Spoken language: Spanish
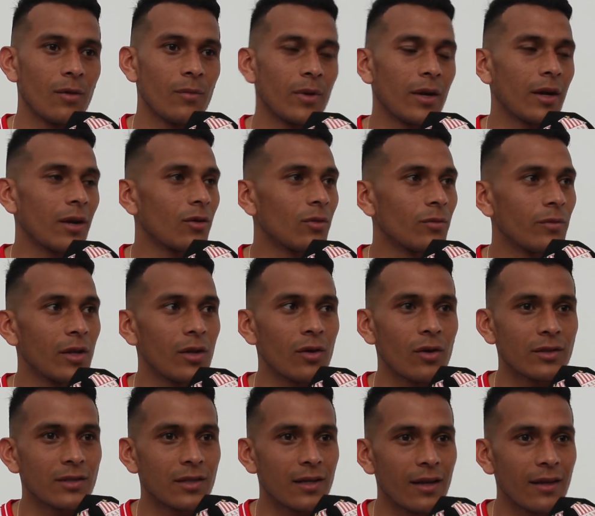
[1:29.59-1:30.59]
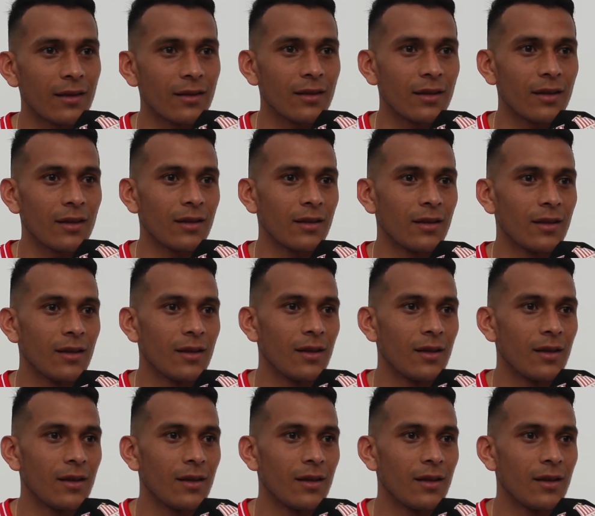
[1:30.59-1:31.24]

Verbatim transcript: para conmigo excelente.